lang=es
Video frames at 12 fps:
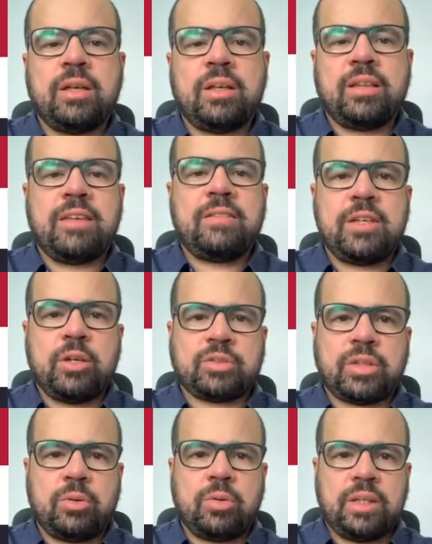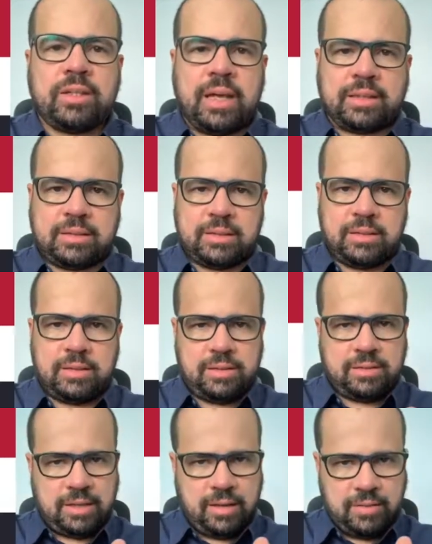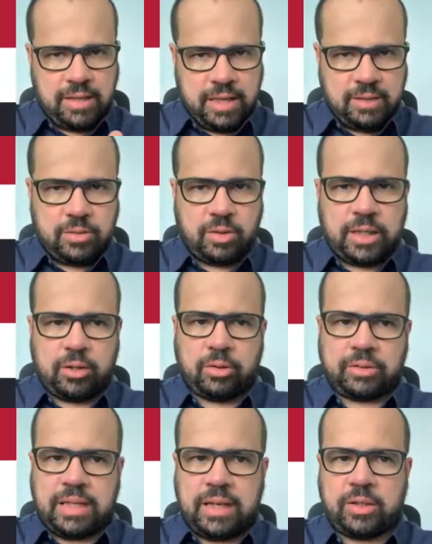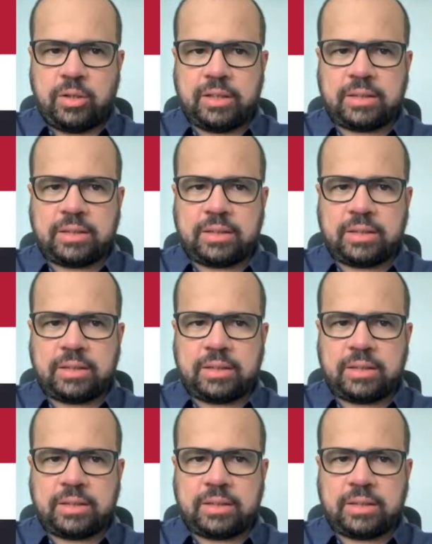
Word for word: de bioseguridad, sabiendo que el contagio es